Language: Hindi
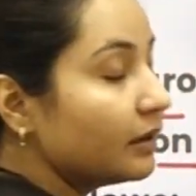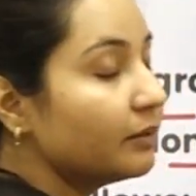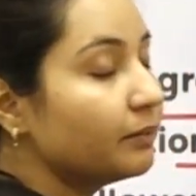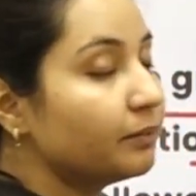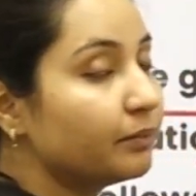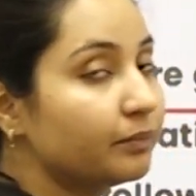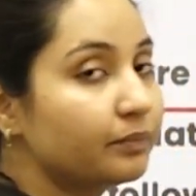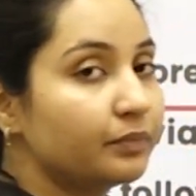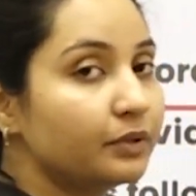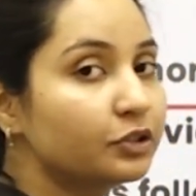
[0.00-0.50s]
ना
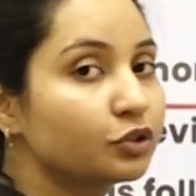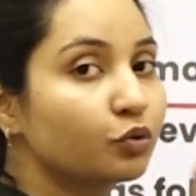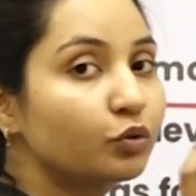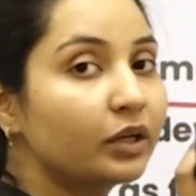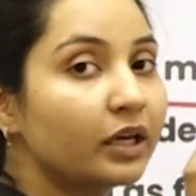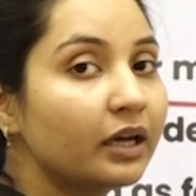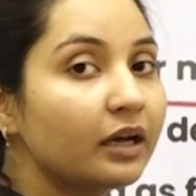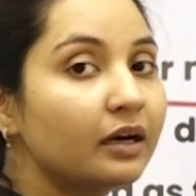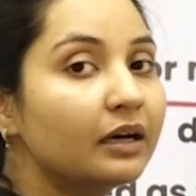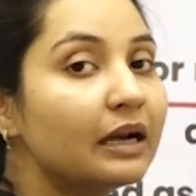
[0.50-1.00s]
इसको
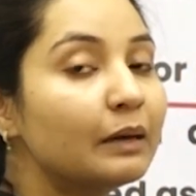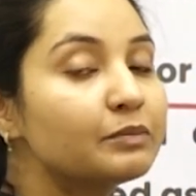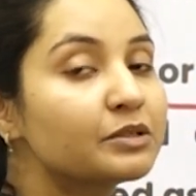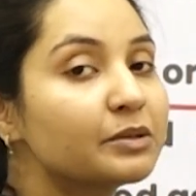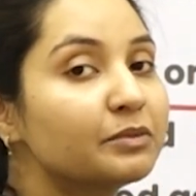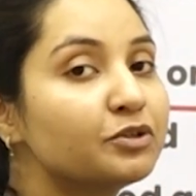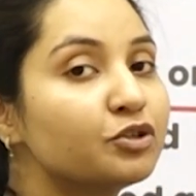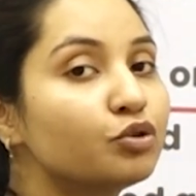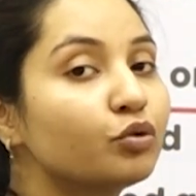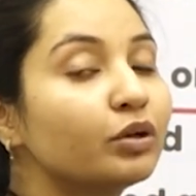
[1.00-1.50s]
ये अगर आप
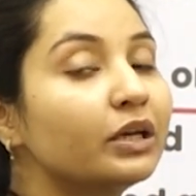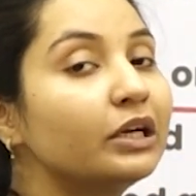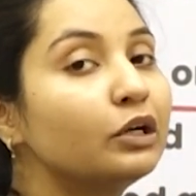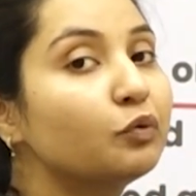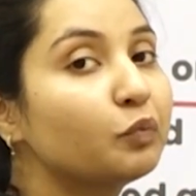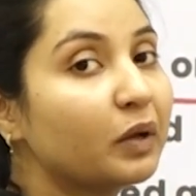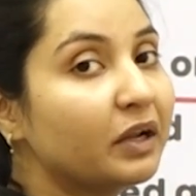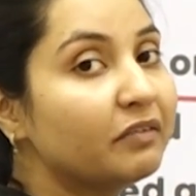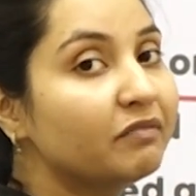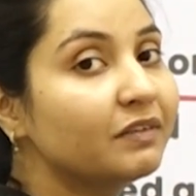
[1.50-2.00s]
समझ कि
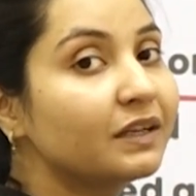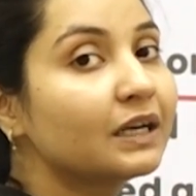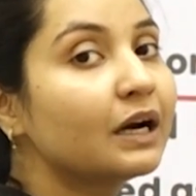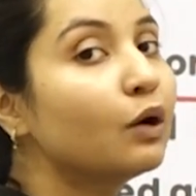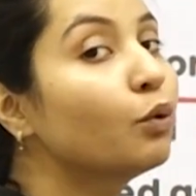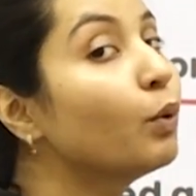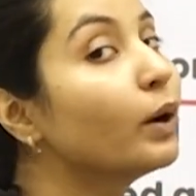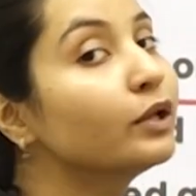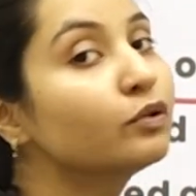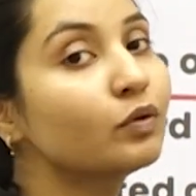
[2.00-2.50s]
ट्वेल्व लिखा
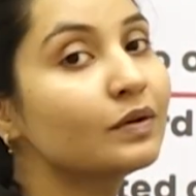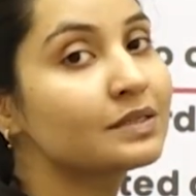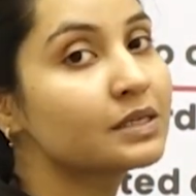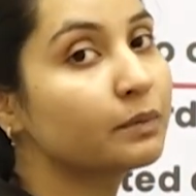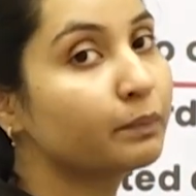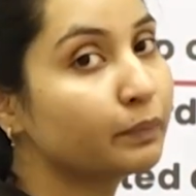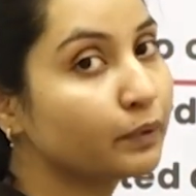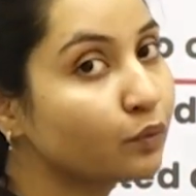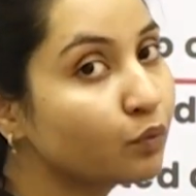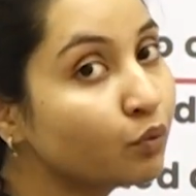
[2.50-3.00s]
हुआ है तो ऐसा
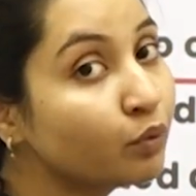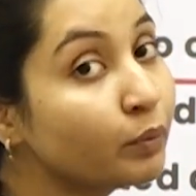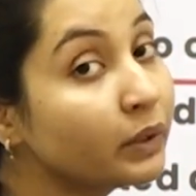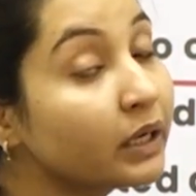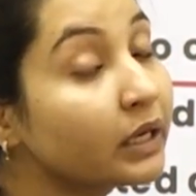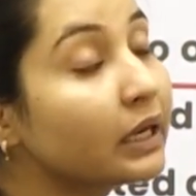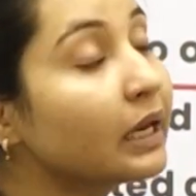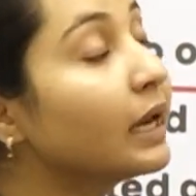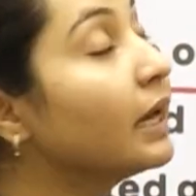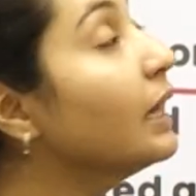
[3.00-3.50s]
बिल्कुल भी
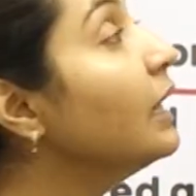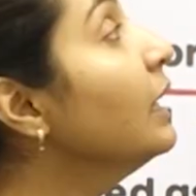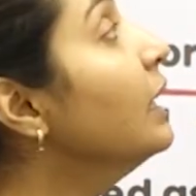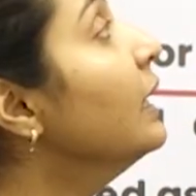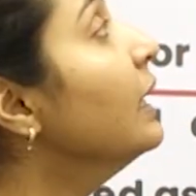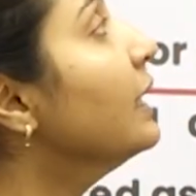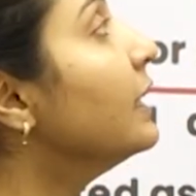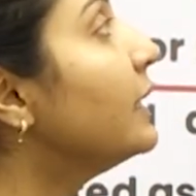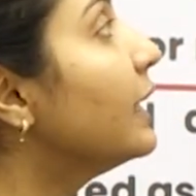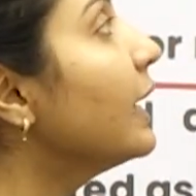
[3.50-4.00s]
नहीं है
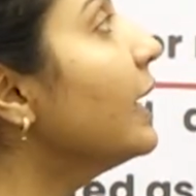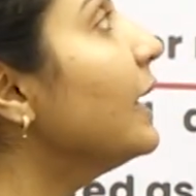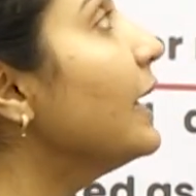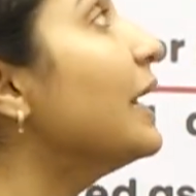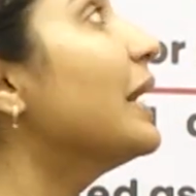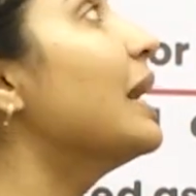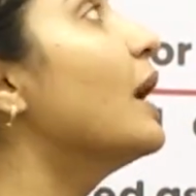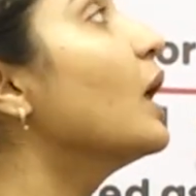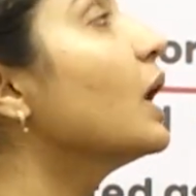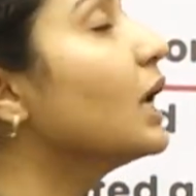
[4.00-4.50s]
ये
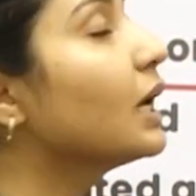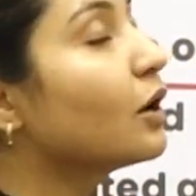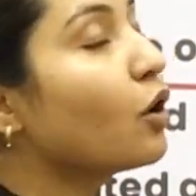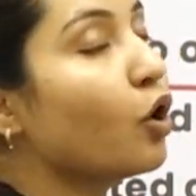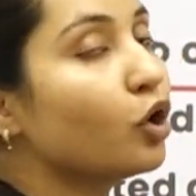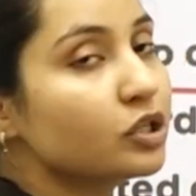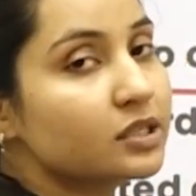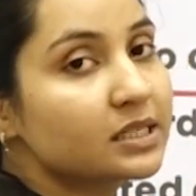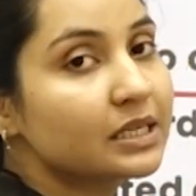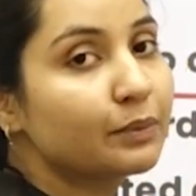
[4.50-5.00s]
एक अलग
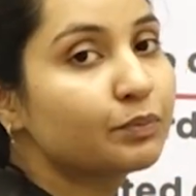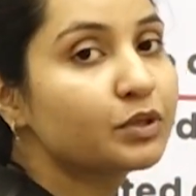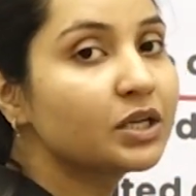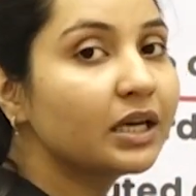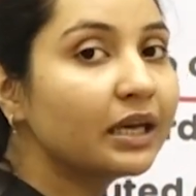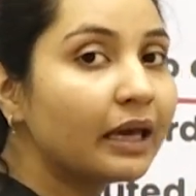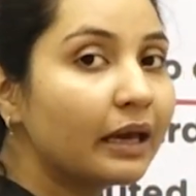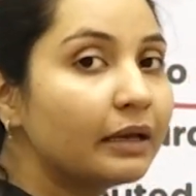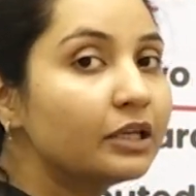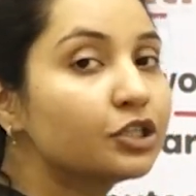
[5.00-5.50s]
कॉन्सेप्ट है
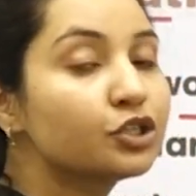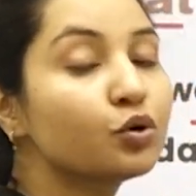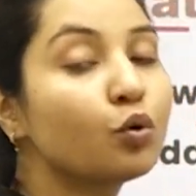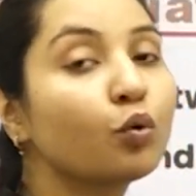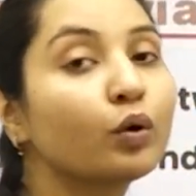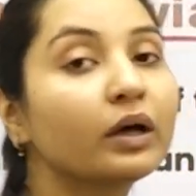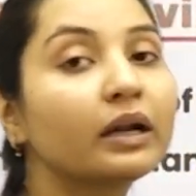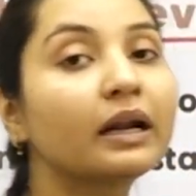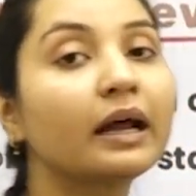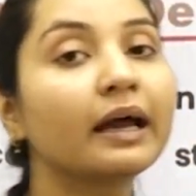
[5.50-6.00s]
ये शो
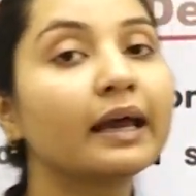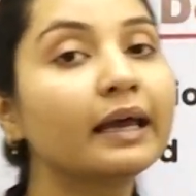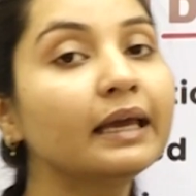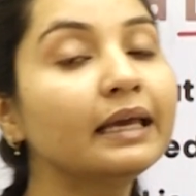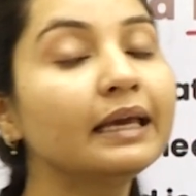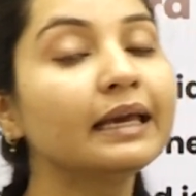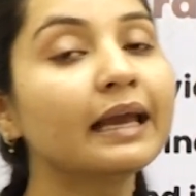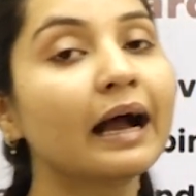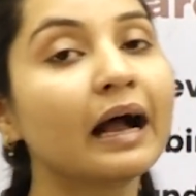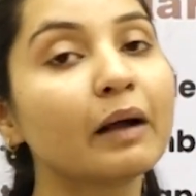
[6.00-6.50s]
कर रहा है
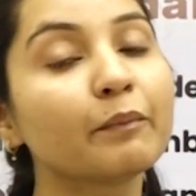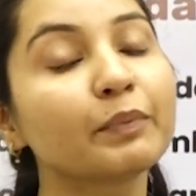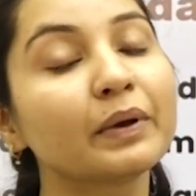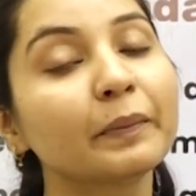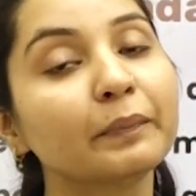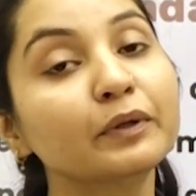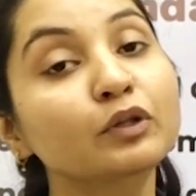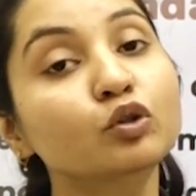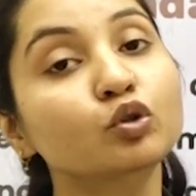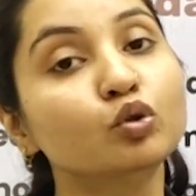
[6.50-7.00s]
कि यहाँ पे
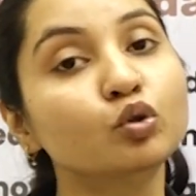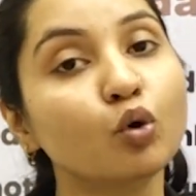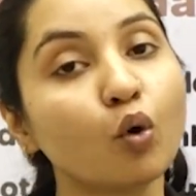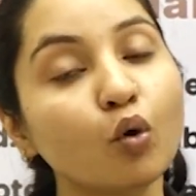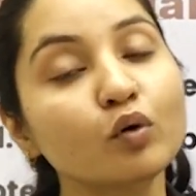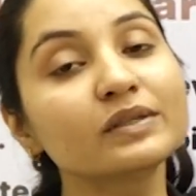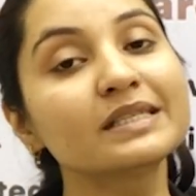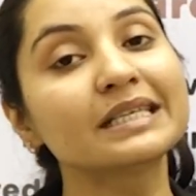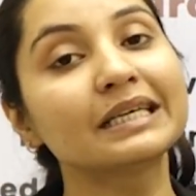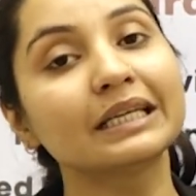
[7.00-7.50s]
अपन
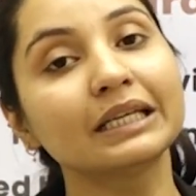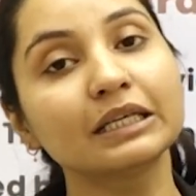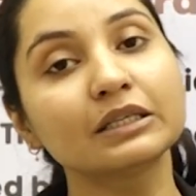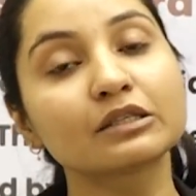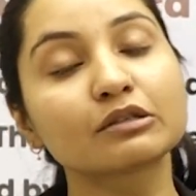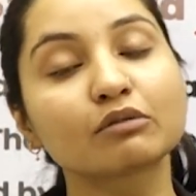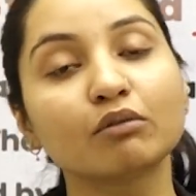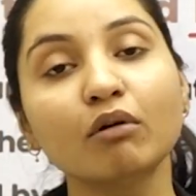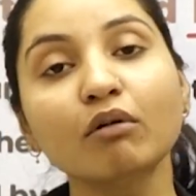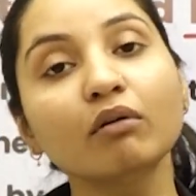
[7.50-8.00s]
दो
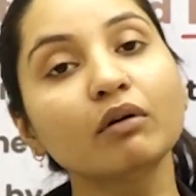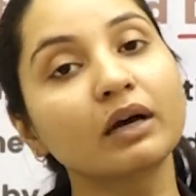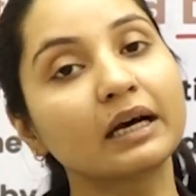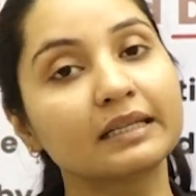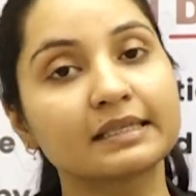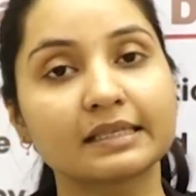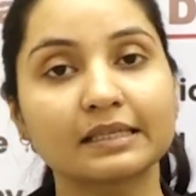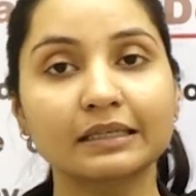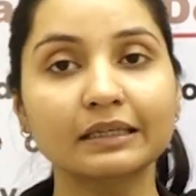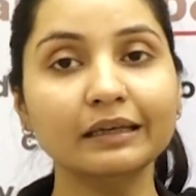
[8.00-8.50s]
सीरीज को
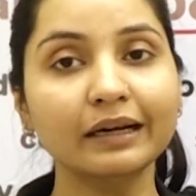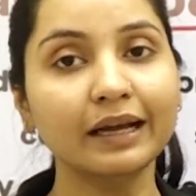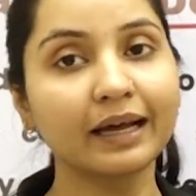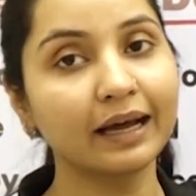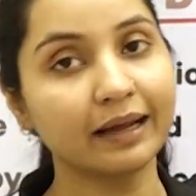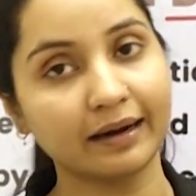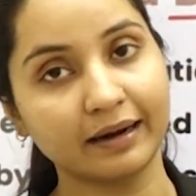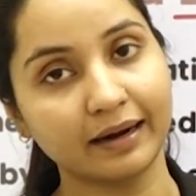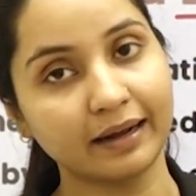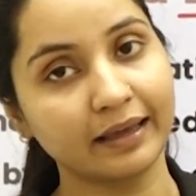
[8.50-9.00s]
कंसिडर
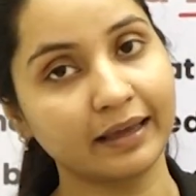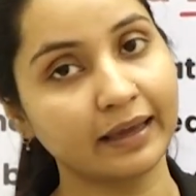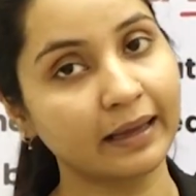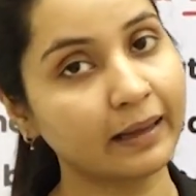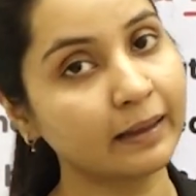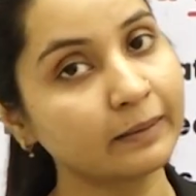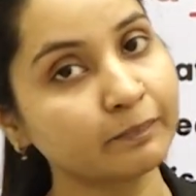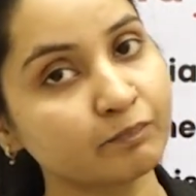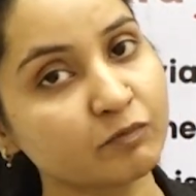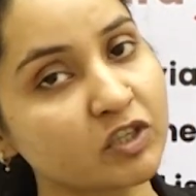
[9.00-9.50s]
कर रहे
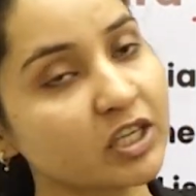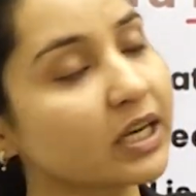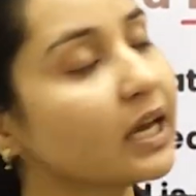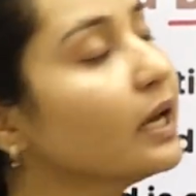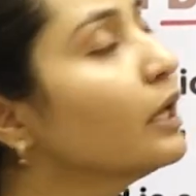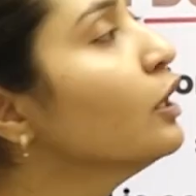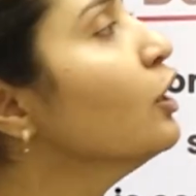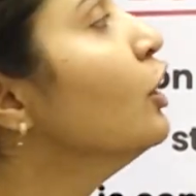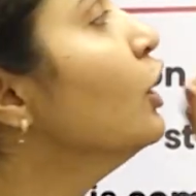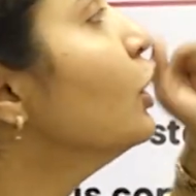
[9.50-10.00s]
हैं ठीक
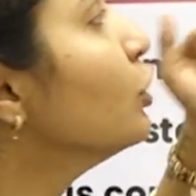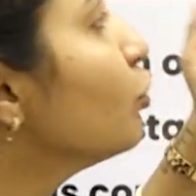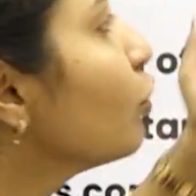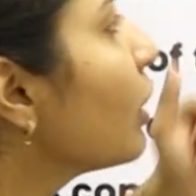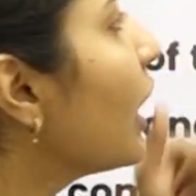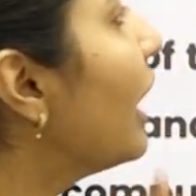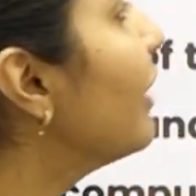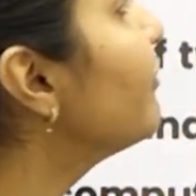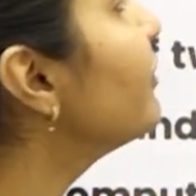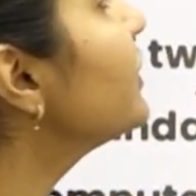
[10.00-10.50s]
है तो
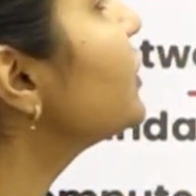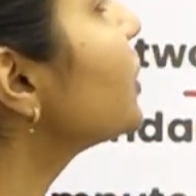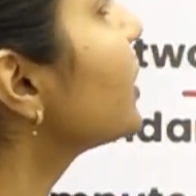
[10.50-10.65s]
काफी